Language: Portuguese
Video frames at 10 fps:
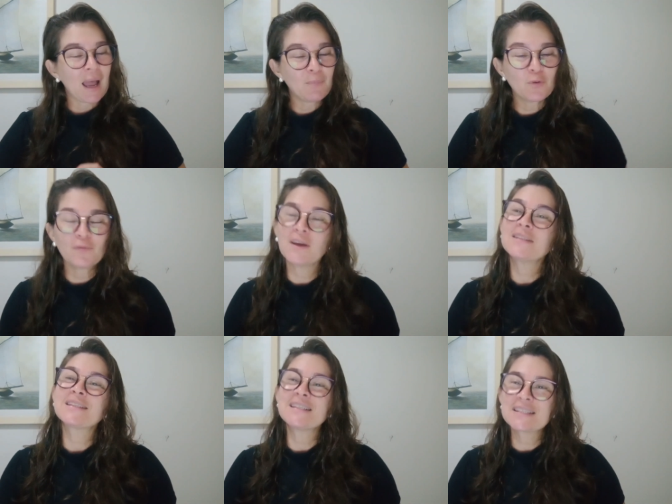
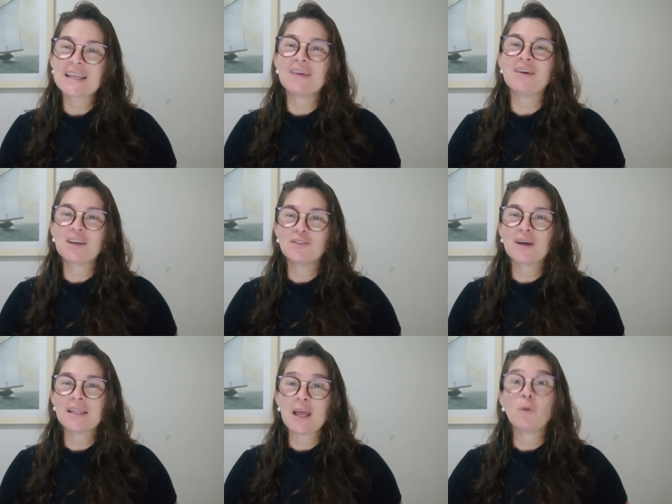aproveite e se inscreve aqui no
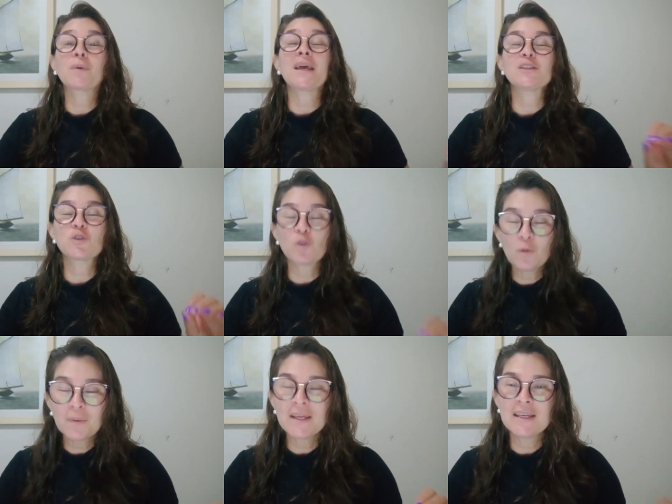canal, porque é
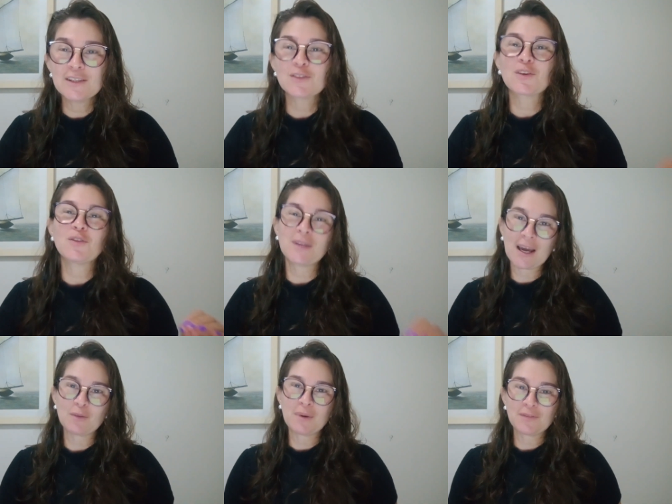sobre isso que eu
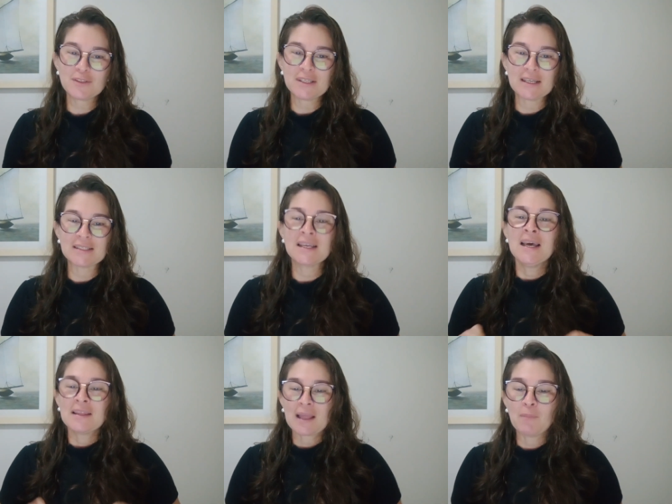trago para vocês,
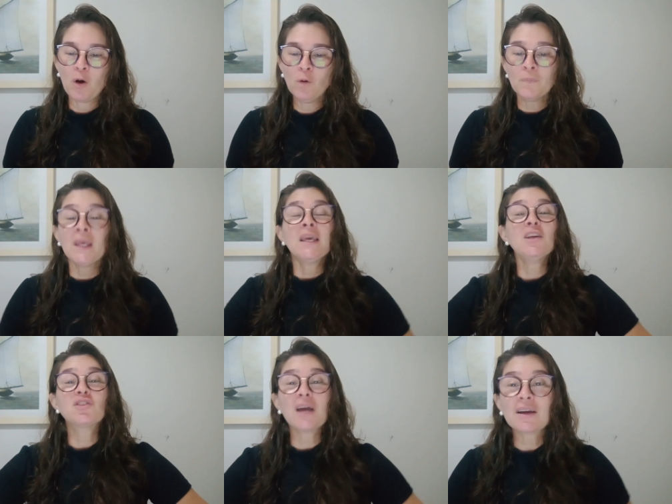tá bom?
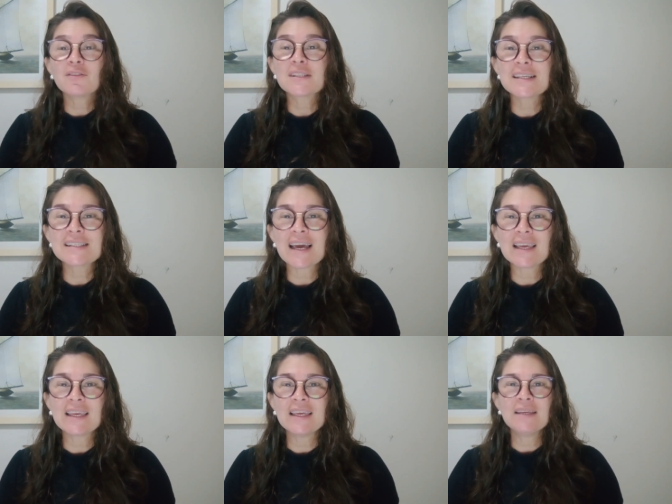E já que você está
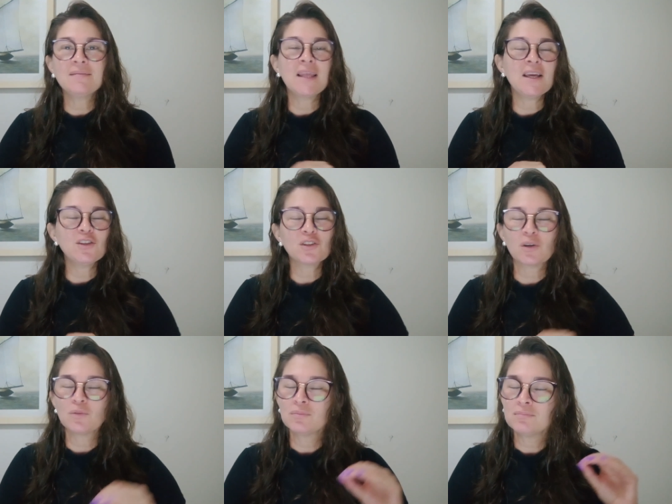aqui,
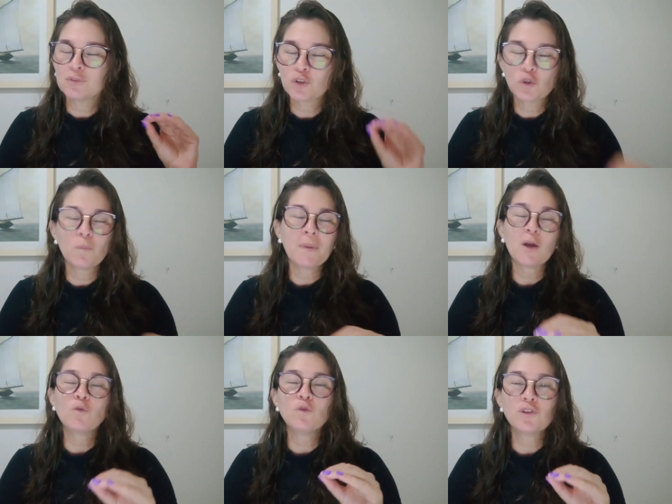deixa um super
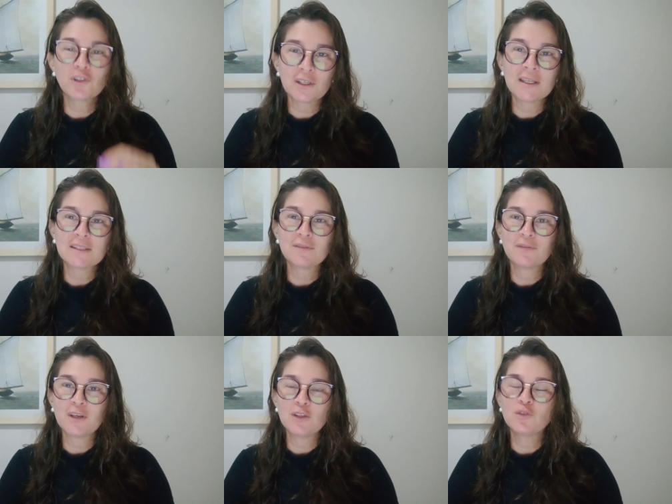curtir nesse
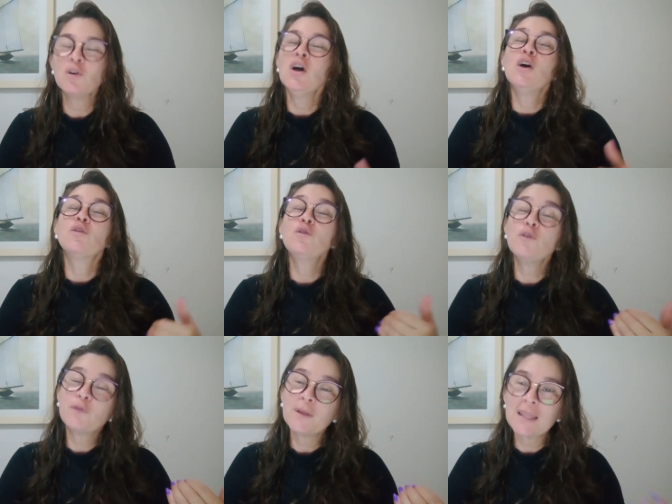vídeo.
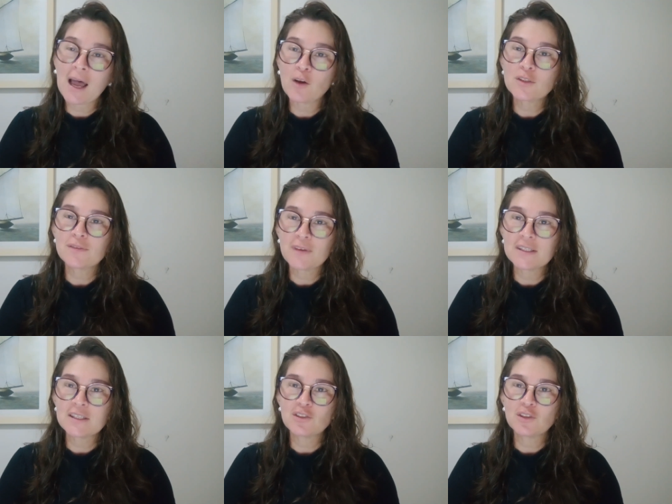No final, se
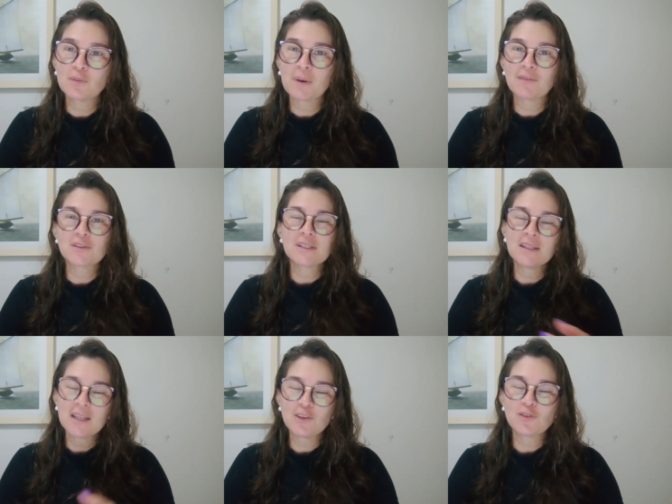fez sentido para você,
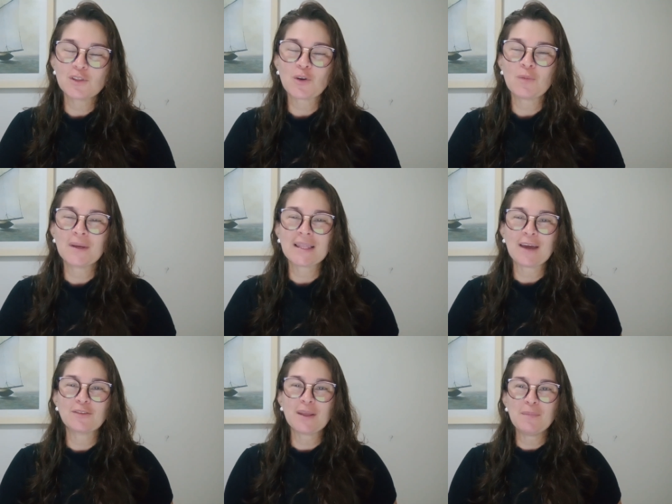deixe o seu
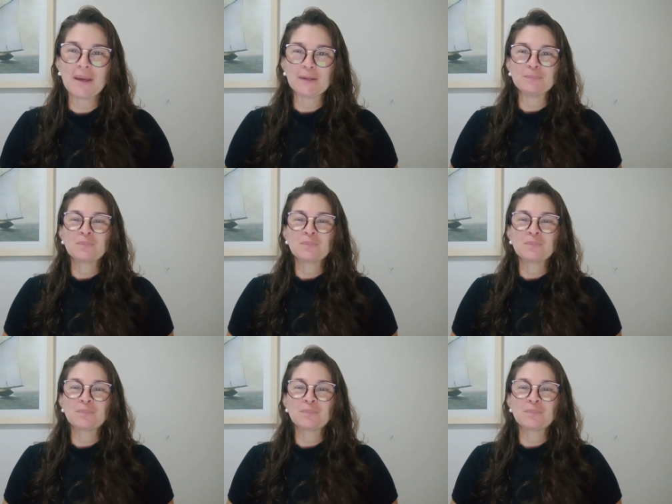comentário também.